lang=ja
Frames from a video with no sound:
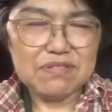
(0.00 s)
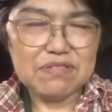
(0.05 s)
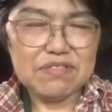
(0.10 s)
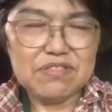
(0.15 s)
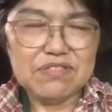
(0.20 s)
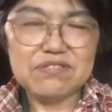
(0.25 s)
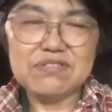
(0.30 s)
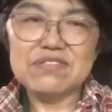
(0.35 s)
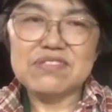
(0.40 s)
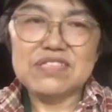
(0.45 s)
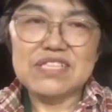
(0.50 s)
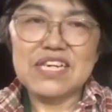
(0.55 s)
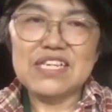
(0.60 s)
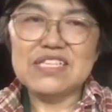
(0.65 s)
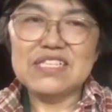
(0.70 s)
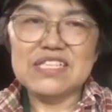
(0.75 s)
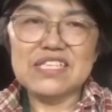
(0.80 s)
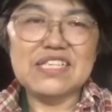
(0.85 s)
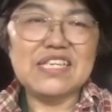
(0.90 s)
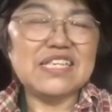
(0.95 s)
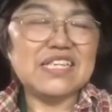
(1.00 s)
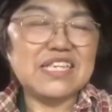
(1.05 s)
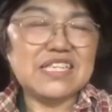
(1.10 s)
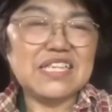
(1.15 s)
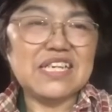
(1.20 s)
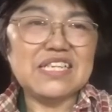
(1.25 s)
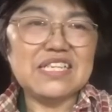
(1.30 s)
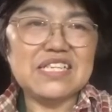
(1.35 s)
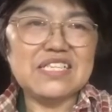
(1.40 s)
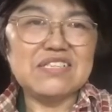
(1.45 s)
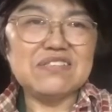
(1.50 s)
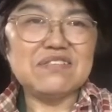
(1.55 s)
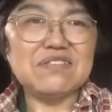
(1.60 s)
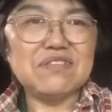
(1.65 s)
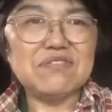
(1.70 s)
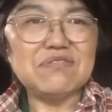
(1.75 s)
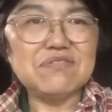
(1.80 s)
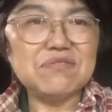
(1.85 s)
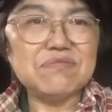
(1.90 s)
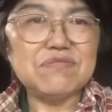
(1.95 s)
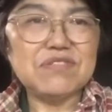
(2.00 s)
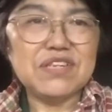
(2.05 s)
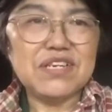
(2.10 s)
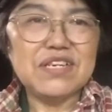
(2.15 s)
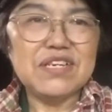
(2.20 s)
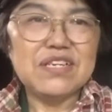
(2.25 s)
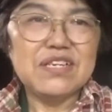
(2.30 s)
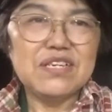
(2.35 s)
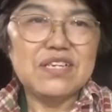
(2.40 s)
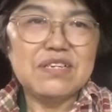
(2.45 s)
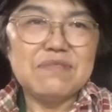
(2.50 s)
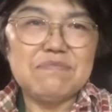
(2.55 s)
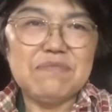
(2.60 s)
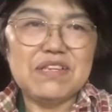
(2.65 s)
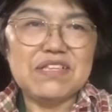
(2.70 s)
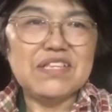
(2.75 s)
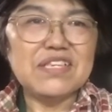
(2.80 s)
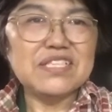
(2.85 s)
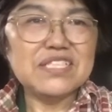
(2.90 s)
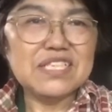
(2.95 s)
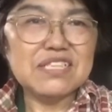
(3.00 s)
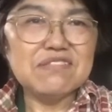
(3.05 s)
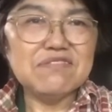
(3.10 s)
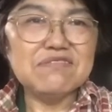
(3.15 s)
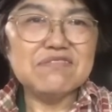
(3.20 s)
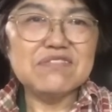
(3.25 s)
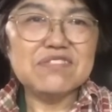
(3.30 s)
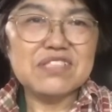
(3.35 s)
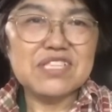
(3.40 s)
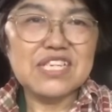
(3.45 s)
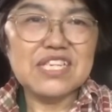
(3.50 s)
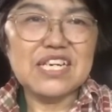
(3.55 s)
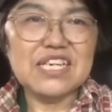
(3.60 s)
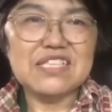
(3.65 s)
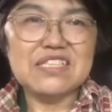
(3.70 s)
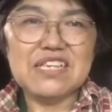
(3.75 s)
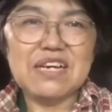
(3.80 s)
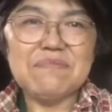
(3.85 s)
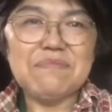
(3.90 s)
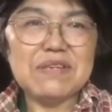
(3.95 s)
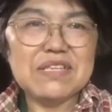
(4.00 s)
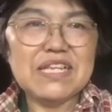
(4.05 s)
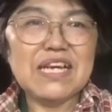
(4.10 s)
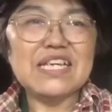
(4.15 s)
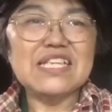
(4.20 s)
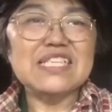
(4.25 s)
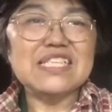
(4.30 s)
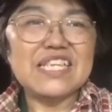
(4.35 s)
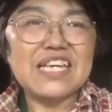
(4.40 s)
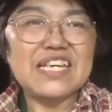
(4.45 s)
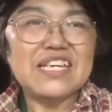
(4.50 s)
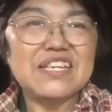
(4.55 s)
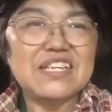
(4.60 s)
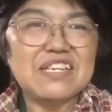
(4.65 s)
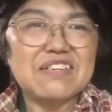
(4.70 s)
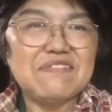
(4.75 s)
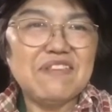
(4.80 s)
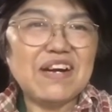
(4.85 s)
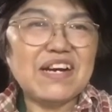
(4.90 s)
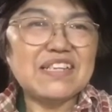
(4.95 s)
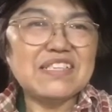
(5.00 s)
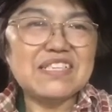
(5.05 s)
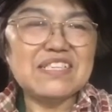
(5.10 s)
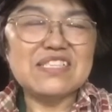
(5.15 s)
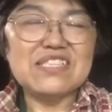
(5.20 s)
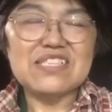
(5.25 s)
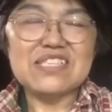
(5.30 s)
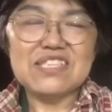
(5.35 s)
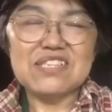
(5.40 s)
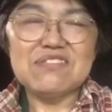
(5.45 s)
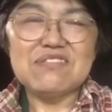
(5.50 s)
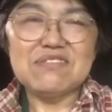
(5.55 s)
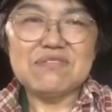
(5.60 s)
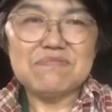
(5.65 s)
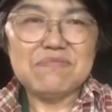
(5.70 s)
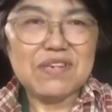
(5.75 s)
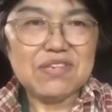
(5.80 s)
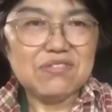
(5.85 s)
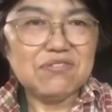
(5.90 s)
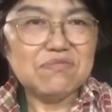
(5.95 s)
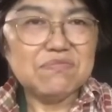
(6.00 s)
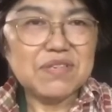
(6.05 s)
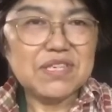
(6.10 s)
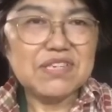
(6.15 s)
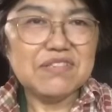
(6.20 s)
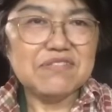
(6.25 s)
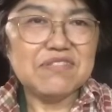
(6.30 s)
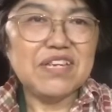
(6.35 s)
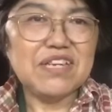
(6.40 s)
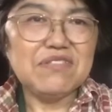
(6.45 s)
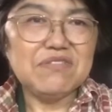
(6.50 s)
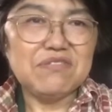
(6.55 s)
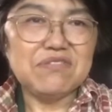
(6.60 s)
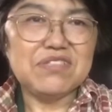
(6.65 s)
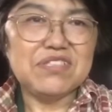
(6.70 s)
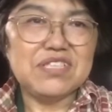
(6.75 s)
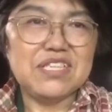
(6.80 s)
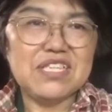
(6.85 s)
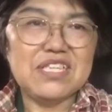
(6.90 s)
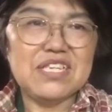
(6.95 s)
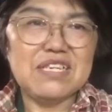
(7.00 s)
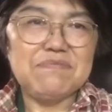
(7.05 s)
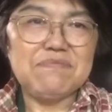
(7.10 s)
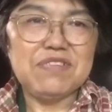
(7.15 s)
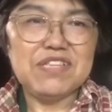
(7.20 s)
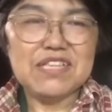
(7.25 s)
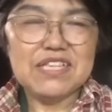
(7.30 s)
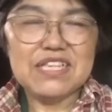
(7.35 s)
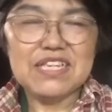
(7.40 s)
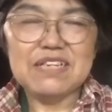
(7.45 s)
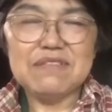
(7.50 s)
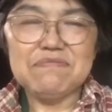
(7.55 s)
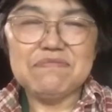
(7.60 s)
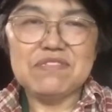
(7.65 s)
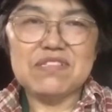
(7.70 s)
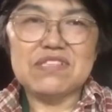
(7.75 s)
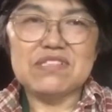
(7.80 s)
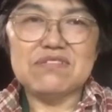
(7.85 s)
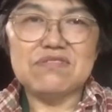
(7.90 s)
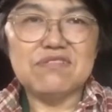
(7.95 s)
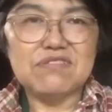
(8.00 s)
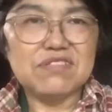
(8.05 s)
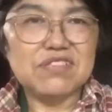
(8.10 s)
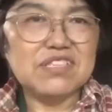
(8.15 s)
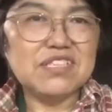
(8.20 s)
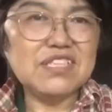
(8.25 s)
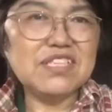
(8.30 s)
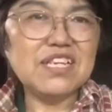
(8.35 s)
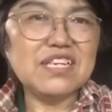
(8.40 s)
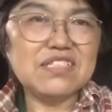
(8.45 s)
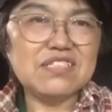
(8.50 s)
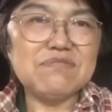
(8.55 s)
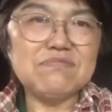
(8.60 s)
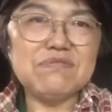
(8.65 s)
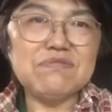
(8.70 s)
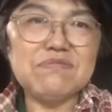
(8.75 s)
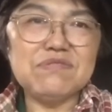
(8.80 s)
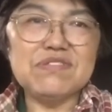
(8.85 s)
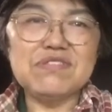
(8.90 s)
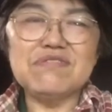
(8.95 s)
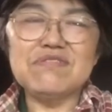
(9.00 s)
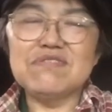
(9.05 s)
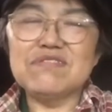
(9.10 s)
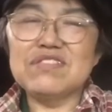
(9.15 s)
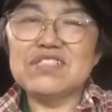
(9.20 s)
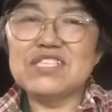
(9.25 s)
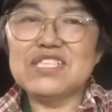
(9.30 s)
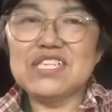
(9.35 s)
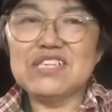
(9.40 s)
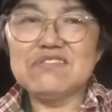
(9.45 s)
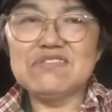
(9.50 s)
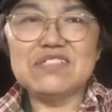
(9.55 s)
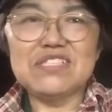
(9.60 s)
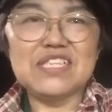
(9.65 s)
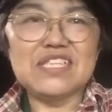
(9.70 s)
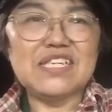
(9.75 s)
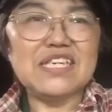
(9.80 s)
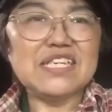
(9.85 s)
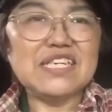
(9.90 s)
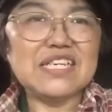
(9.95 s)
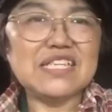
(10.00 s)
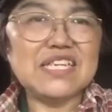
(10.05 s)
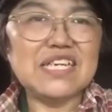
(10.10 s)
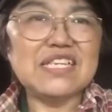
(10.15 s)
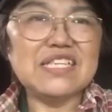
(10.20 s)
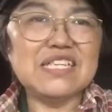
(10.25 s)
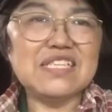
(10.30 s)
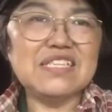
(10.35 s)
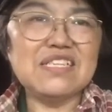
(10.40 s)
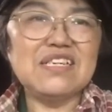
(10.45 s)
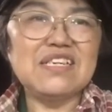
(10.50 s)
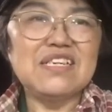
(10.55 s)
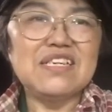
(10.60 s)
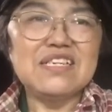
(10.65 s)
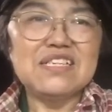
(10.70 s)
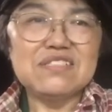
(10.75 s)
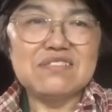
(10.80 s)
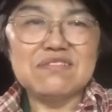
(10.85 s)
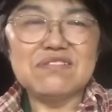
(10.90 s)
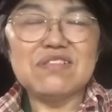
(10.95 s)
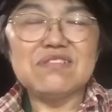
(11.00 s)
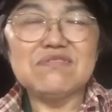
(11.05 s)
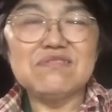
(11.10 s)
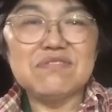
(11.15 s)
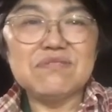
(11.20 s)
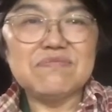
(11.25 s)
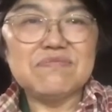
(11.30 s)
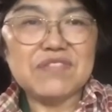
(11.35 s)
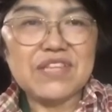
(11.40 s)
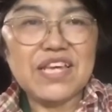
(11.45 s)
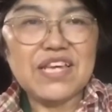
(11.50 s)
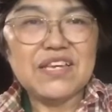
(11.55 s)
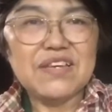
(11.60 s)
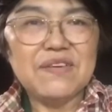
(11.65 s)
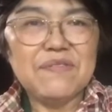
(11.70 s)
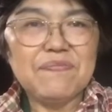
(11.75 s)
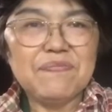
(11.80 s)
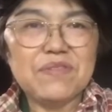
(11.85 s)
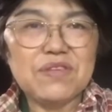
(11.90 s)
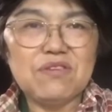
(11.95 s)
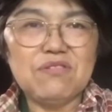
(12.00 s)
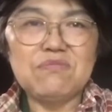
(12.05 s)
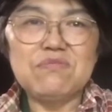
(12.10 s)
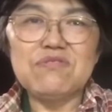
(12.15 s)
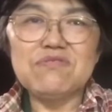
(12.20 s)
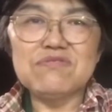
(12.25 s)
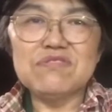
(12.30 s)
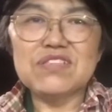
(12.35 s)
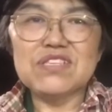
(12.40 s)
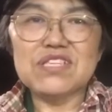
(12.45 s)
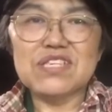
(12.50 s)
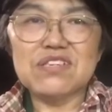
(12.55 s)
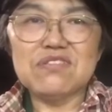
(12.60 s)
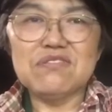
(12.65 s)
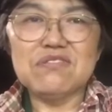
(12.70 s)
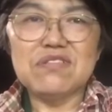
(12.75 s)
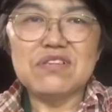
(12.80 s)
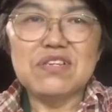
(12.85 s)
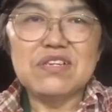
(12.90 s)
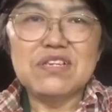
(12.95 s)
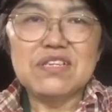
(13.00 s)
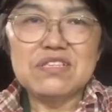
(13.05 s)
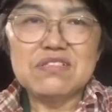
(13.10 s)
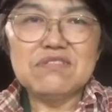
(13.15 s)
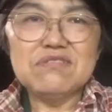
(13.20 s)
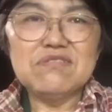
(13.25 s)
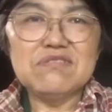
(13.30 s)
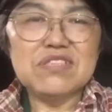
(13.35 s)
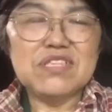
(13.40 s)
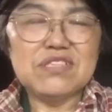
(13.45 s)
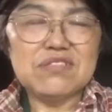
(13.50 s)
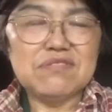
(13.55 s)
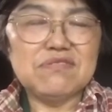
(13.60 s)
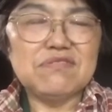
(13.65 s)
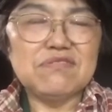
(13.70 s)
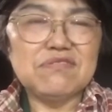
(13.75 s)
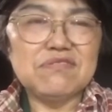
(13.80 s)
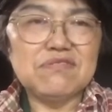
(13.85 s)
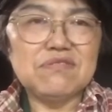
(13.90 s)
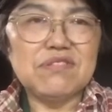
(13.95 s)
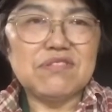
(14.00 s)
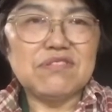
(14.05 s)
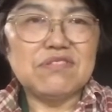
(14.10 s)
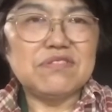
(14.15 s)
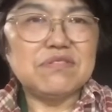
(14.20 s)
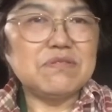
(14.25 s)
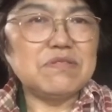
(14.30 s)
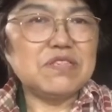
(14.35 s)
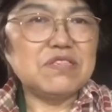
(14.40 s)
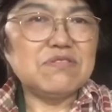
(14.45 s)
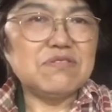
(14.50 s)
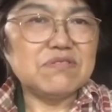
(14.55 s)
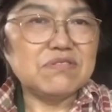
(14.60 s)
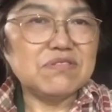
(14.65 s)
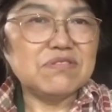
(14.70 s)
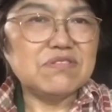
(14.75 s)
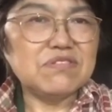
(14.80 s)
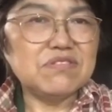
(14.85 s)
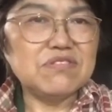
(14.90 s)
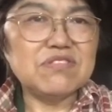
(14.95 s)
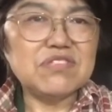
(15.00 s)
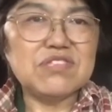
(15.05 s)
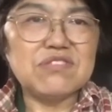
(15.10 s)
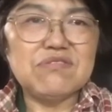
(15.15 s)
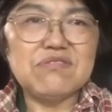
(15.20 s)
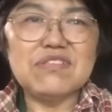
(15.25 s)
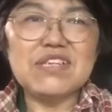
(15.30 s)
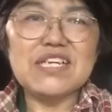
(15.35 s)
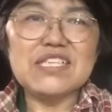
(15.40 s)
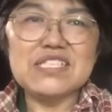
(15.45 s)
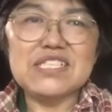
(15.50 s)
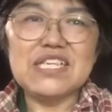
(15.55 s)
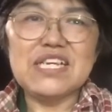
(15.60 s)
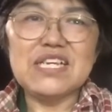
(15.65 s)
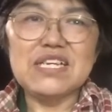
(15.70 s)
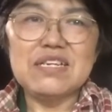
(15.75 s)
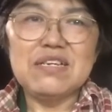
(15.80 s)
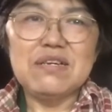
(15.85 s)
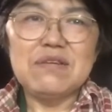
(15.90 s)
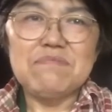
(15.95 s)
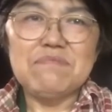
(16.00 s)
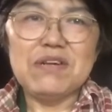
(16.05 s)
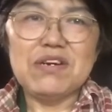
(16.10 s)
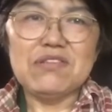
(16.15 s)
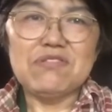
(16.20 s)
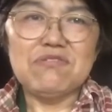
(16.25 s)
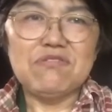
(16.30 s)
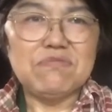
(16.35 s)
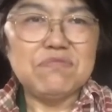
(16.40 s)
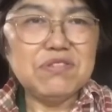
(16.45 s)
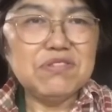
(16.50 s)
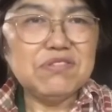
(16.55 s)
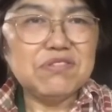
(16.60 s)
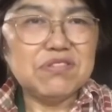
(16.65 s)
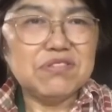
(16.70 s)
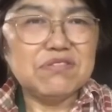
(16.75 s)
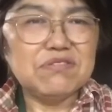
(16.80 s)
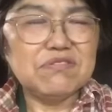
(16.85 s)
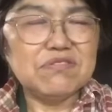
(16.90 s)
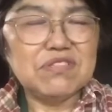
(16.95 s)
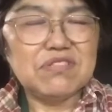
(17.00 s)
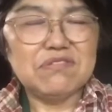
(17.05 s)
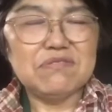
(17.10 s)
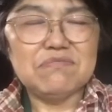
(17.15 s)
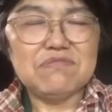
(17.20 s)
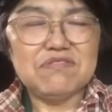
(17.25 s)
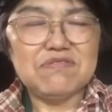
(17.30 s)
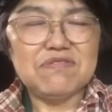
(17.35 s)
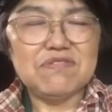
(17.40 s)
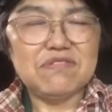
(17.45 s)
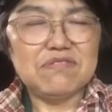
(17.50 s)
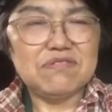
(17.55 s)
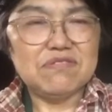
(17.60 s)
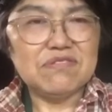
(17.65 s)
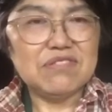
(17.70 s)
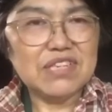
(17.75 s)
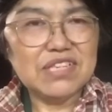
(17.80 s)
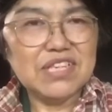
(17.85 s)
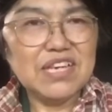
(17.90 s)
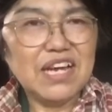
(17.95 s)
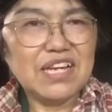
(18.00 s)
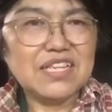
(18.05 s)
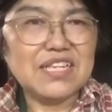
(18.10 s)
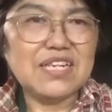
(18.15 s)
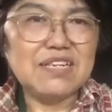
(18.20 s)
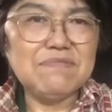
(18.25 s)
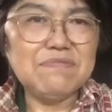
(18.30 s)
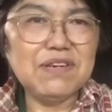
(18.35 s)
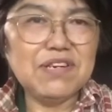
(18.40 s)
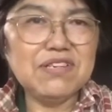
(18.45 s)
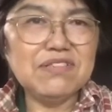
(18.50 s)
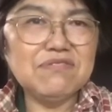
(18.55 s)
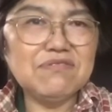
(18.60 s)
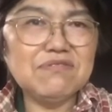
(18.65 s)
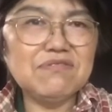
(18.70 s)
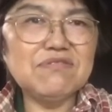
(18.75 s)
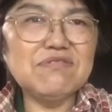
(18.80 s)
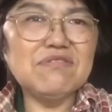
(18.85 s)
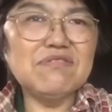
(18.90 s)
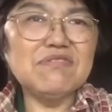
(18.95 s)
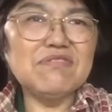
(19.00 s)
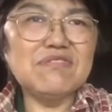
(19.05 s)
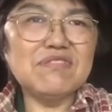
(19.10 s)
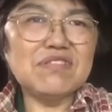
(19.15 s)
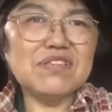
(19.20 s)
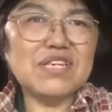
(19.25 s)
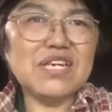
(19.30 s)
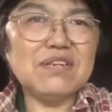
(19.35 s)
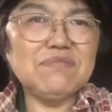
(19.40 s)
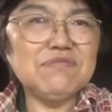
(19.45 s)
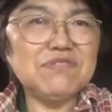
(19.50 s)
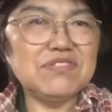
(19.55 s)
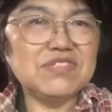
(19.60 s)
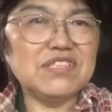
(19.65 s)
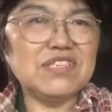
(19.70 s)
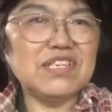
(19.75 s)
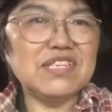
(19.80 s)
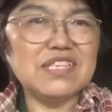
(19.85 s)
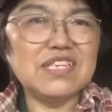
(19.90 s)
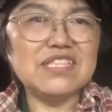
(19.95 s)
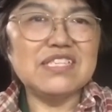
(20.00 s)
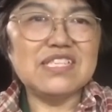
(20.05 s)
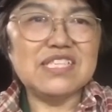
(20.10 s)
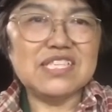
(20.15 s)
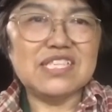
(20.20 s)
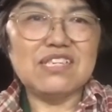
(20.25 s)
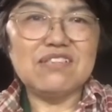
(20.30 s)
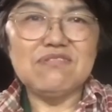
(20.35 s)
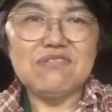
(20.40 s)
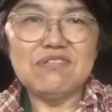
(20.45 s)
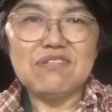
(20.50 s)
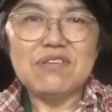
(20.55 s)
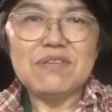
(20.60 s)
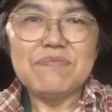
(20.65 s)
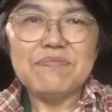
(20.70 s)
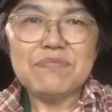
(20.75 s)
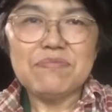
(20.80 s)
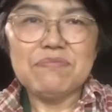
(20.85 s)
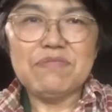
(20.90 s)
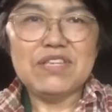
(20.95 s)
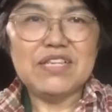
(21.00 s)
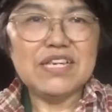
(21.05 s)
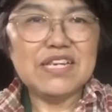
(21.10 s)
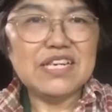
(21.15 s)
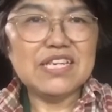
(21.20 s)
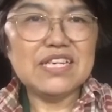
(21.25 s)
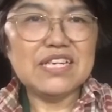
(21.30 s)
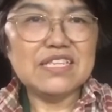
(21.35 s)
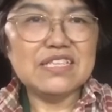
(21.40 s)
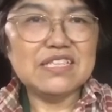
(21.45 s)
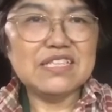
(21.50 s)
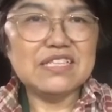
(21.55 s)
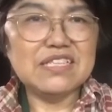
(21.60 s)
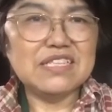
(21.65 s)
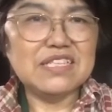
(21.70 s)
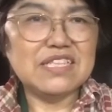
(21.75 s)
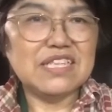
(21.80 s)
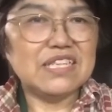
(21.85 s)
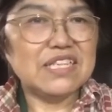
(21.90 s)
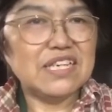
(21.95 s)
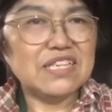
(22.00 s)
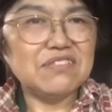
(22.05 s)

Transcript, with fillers: 譲んないんじゃないかななんてそんなこともね、まあ、電車乗る機会ってあんまないんで分かんないんですけど、まあ、ゴミがね落ちててみんな素通りしてたら自分も素通りしちゃうんじゃないかななんてそんな風にね思うんですけどちょっとねそこを一つ勇気を出して、まあ、ゴミを拾うっていうのも本当はね当たり前のことかもしれないんですけどみんながやってない